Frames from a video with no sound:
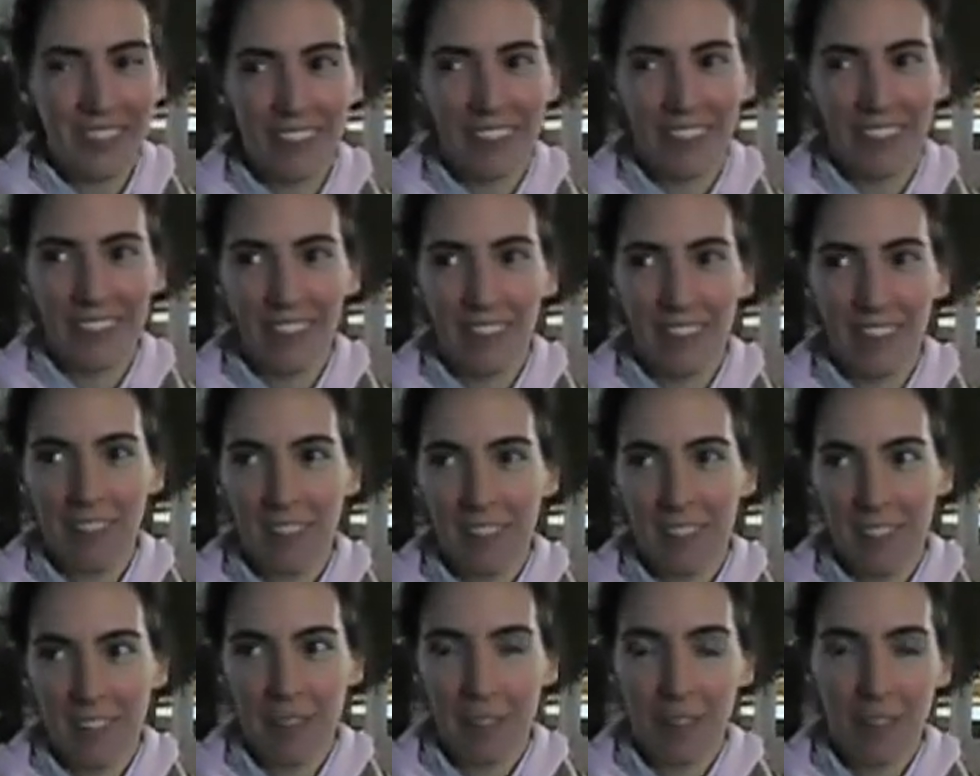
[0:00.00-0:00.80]

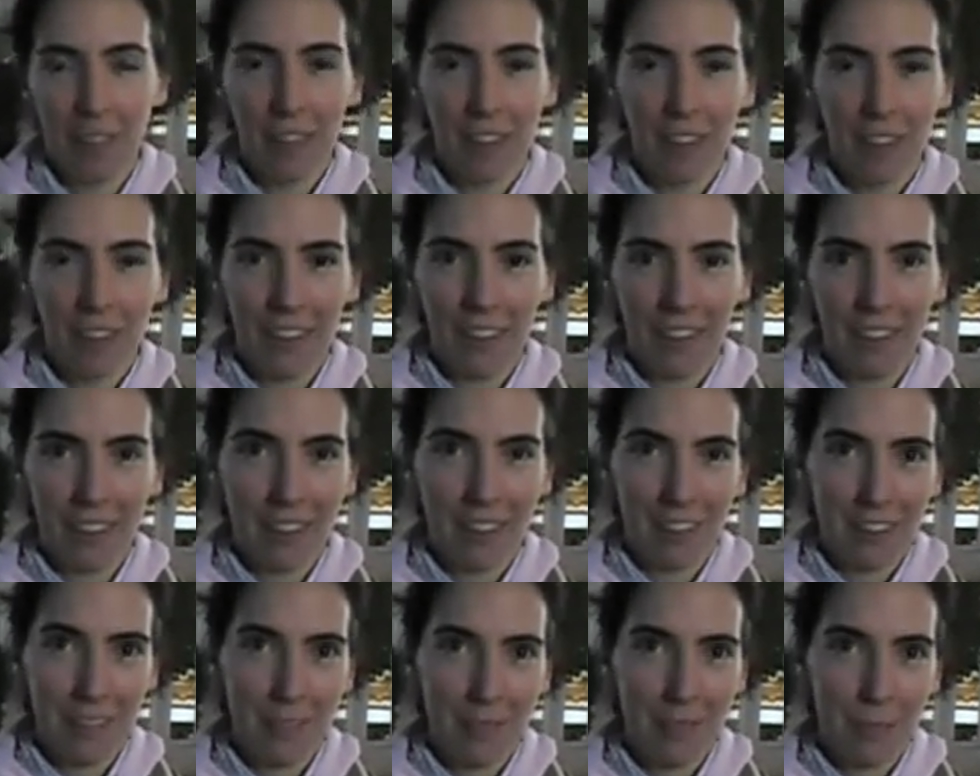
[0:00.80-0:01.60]
Eh, la verdad que el
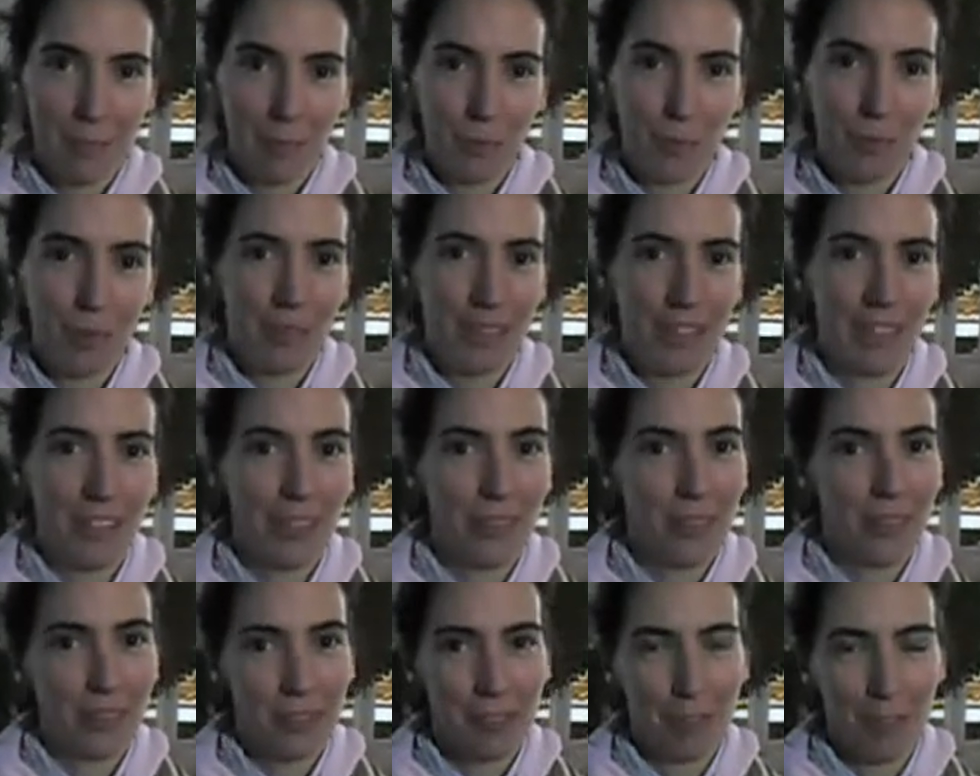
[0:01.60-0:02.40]

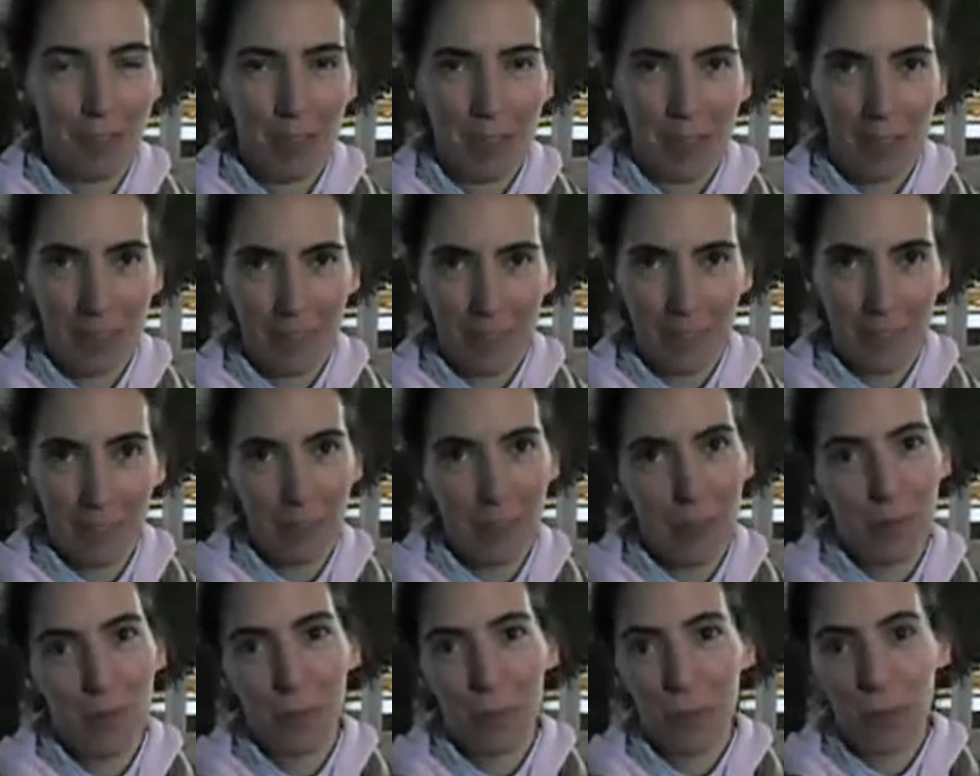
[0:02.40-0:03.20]
puntaje no refleja
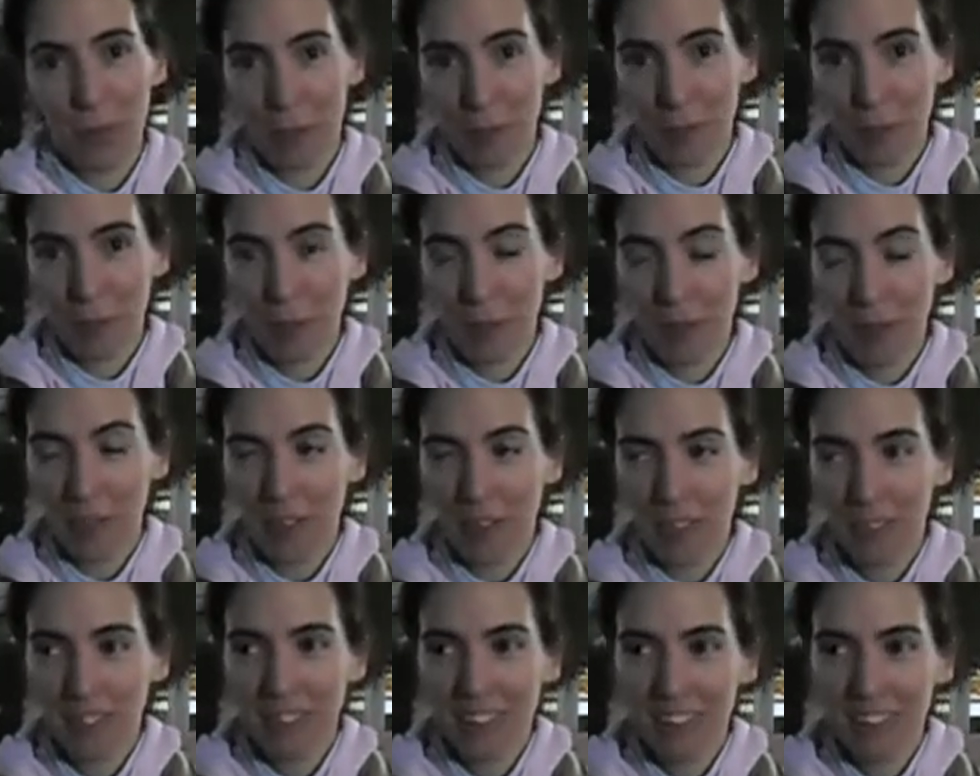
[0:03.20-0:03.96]
lo duro que fue,